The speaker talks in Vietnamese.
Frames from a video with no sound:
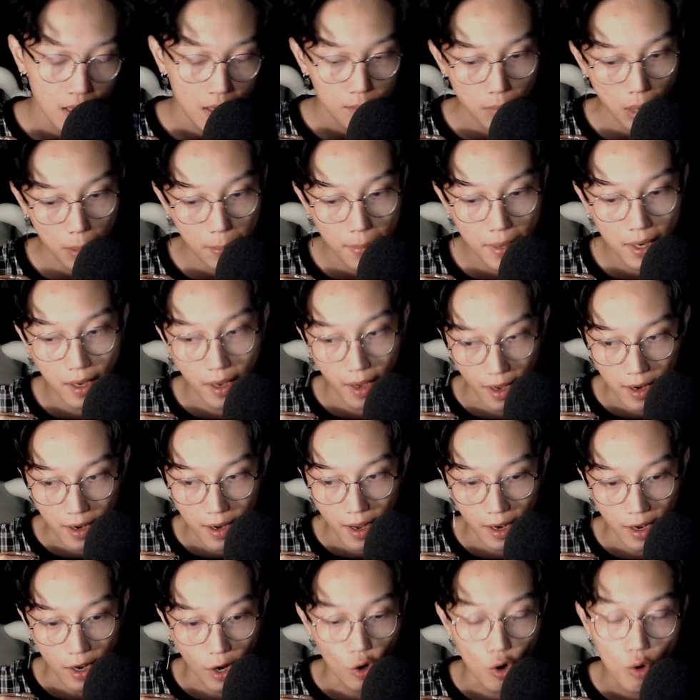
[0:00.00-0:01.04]
Bác mới kể
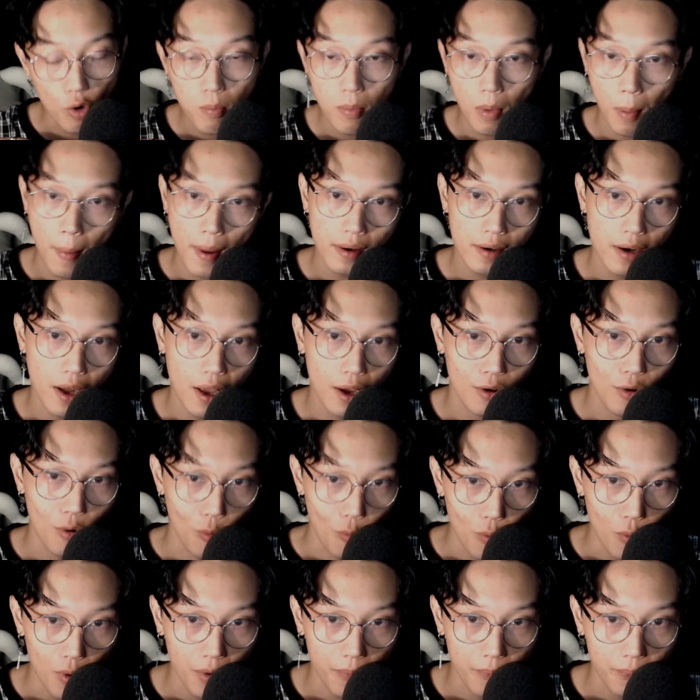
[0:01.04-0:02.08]
lại là lúc mà bác đang
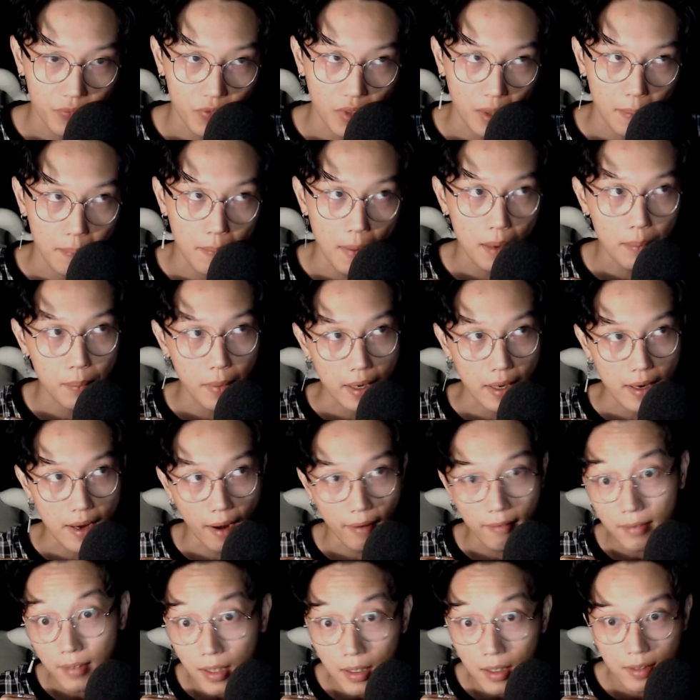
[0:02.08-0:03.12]
ngủ á, thì bác bị
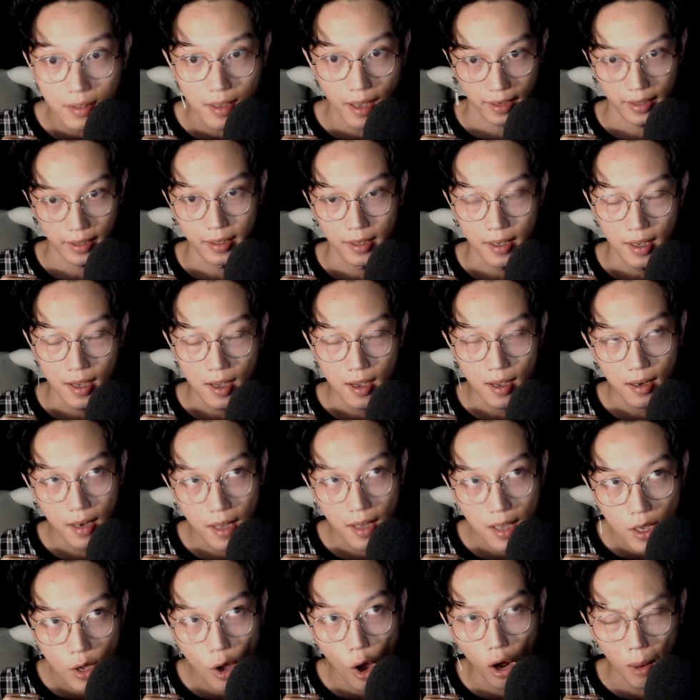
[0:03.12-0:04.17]
đánh thức dậy.
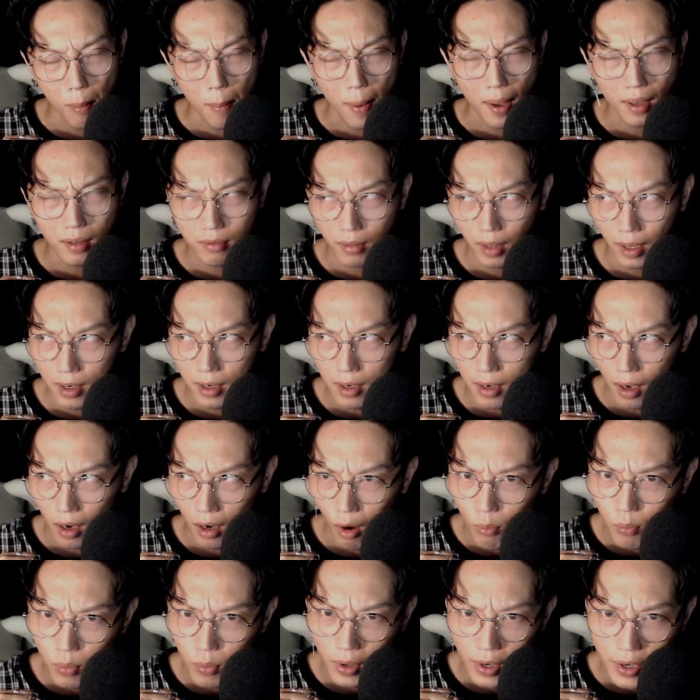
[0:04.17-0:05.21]
Lý do là bác thấy là
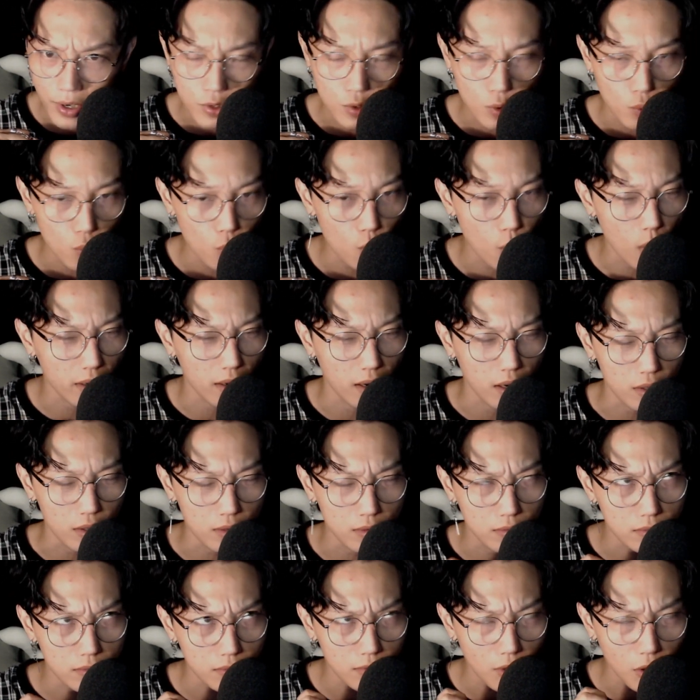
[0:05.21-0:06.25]
không khí xung quanh
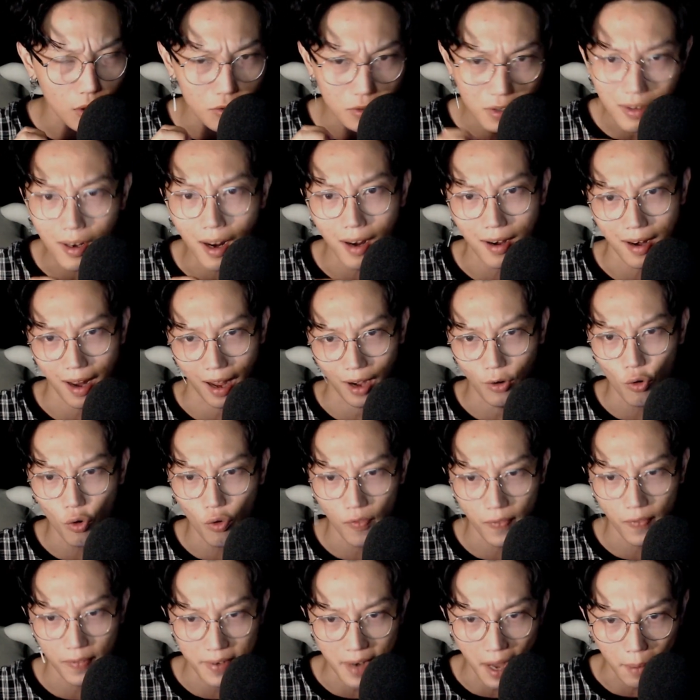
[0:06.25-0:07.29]
nó rất là lạnh
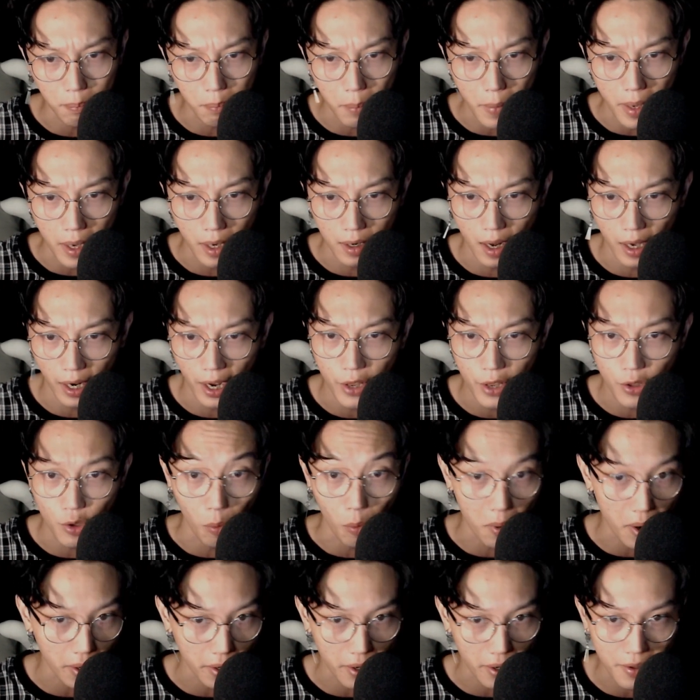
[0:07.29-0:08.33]
luôn. Đặc biệt là ngay chỗ
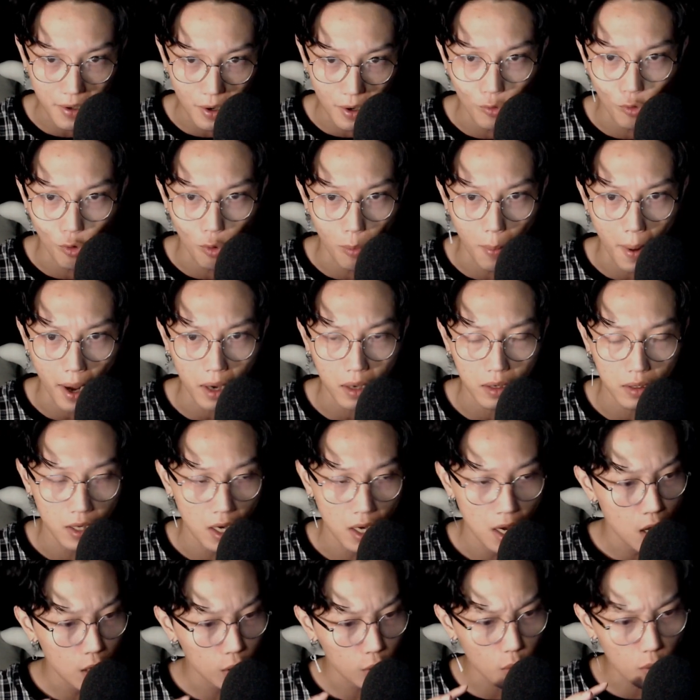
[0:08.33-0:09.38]
hai cái chân của bác á,
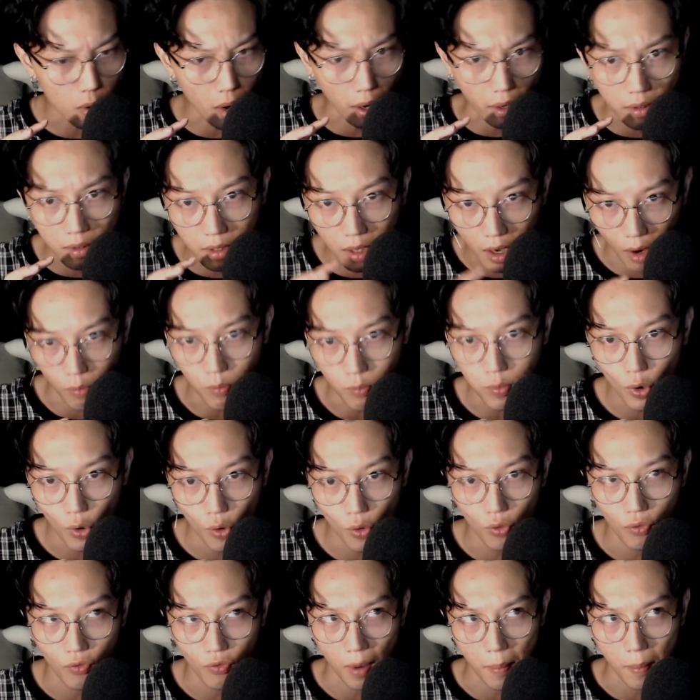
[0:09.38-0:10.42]
nó lạnh cống
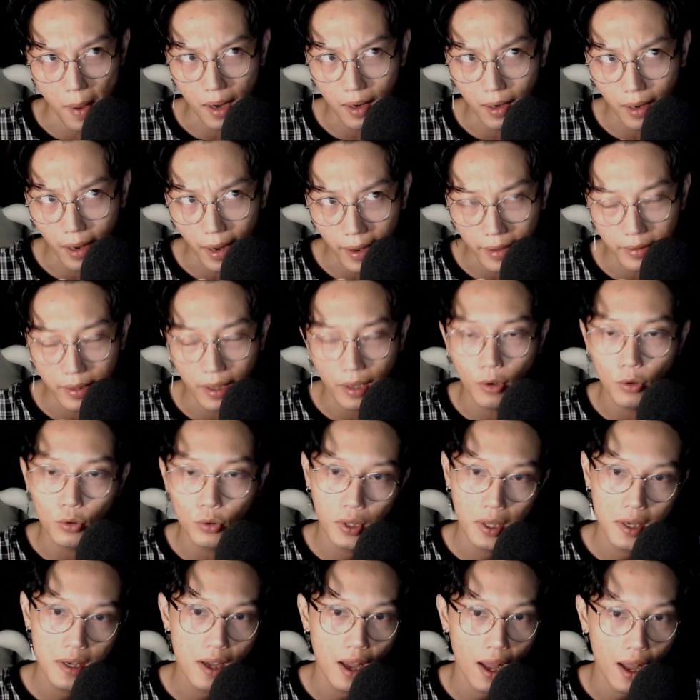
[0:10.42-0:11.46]
luôn. Và bác nghe thấy có
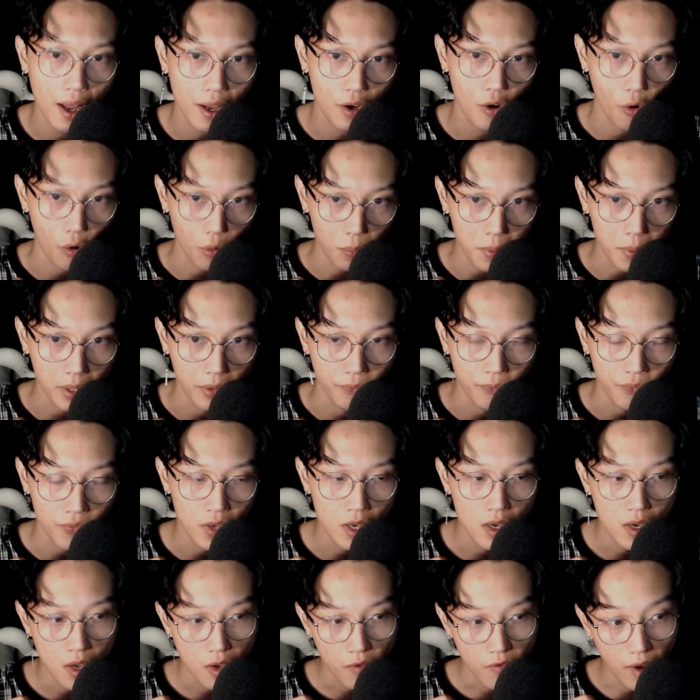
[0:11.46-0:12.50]
tiếng ai gọi mình.
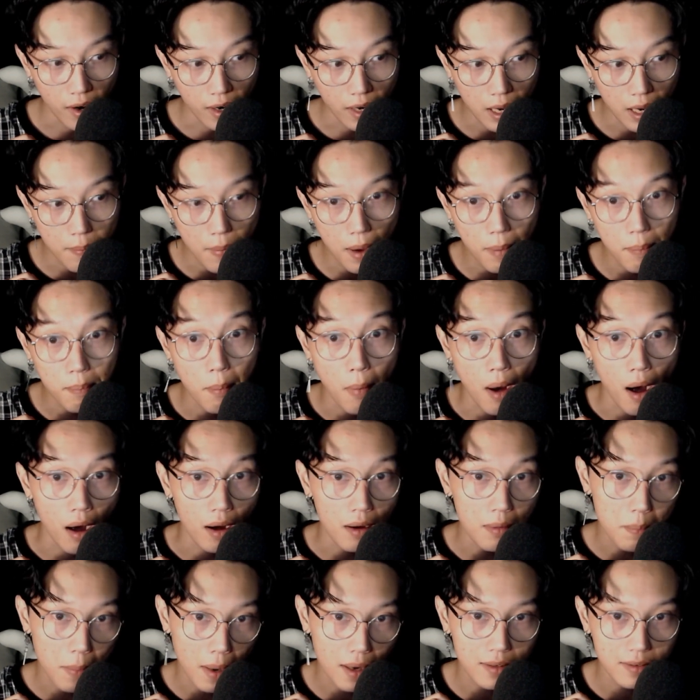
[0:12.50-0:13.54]
Và khi bác
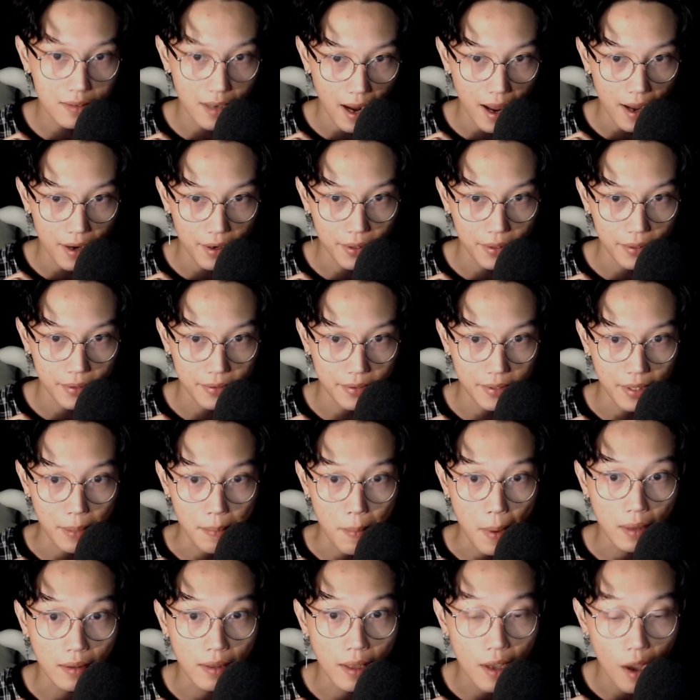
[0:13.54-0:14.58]
mở mắt ra đó thì
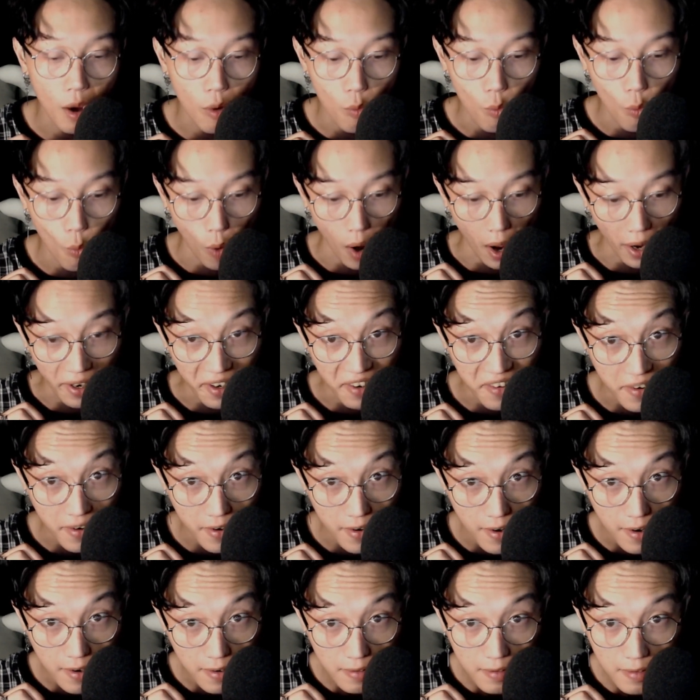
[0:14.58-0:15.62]
bác thấy ông ngoại
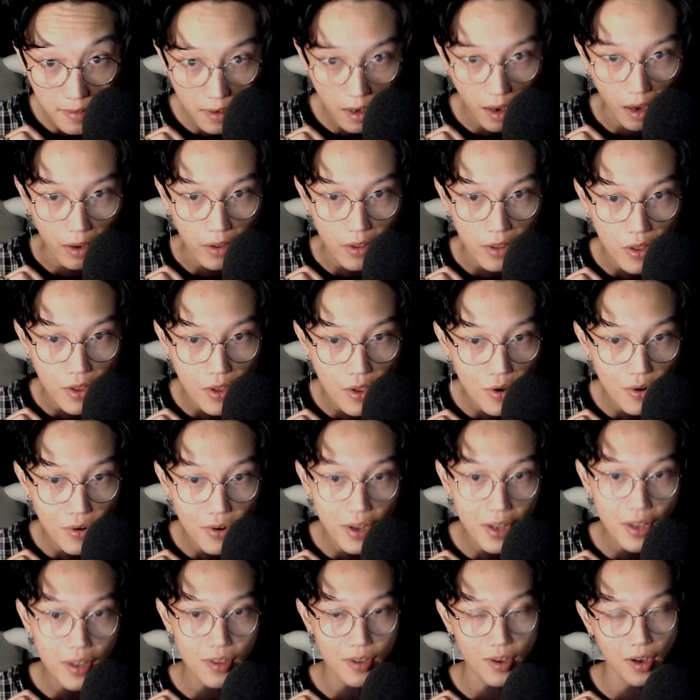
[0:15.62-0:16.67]
đứng ở
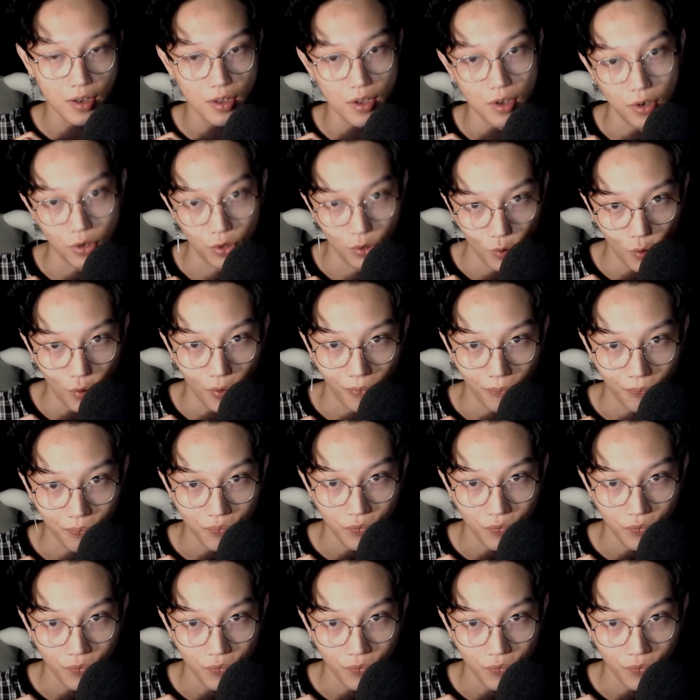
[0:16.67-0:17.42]
dưới chân giường luôn.